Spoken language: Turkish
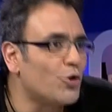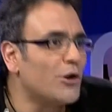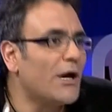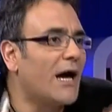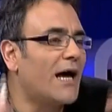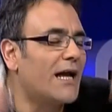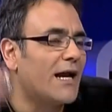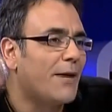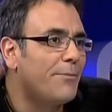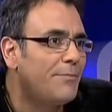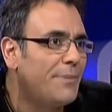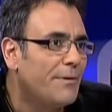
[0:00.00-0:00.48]

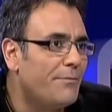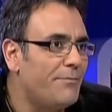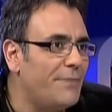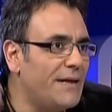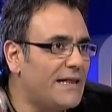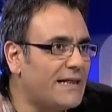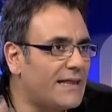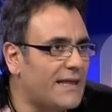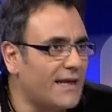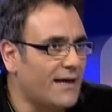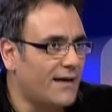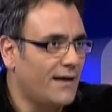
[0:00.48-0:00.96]
ya Rabbim
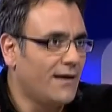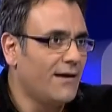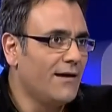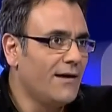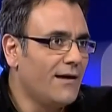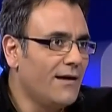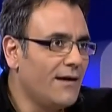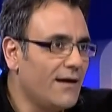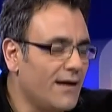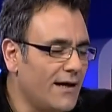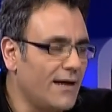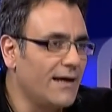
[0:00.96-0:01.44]
bitti
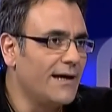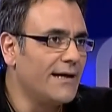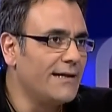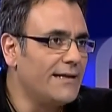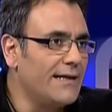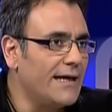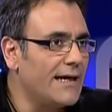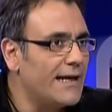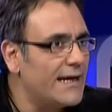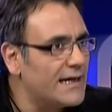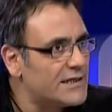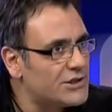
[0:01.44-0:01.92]
e,
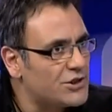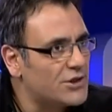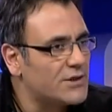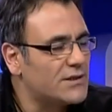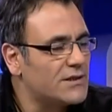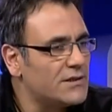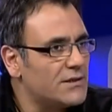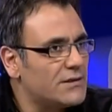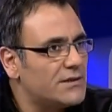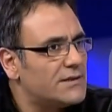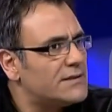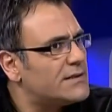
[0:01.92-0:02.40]
diyerek
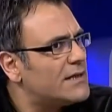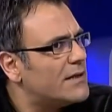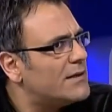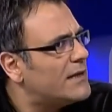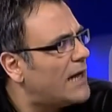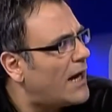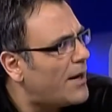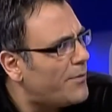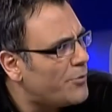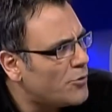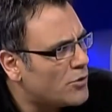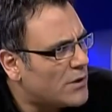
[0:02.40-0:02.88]
çıktı. Dizide ne
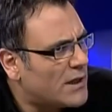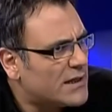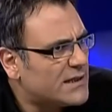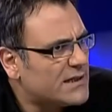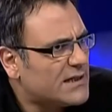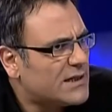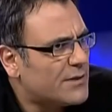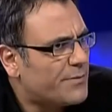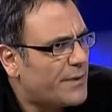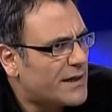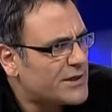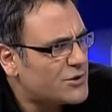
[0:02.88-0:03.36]
yapıyorlardı?
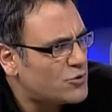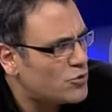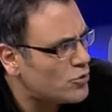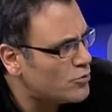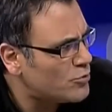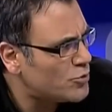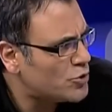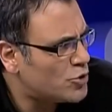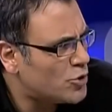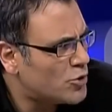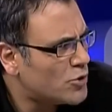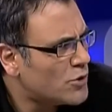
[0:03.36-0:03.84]
Kırbaçlıyor
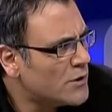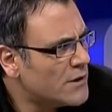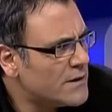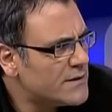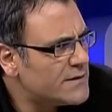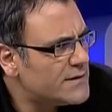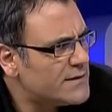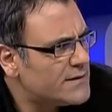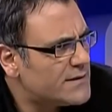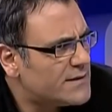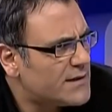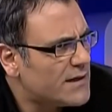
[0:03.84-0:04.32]
muydu
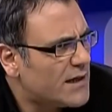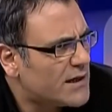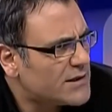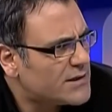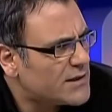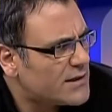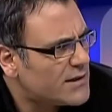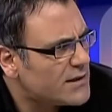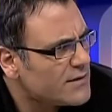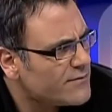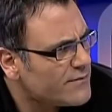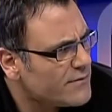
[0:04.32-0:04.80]
sizi Sinan
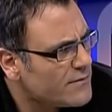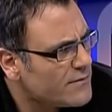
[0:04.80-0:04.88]
Çetin? Yo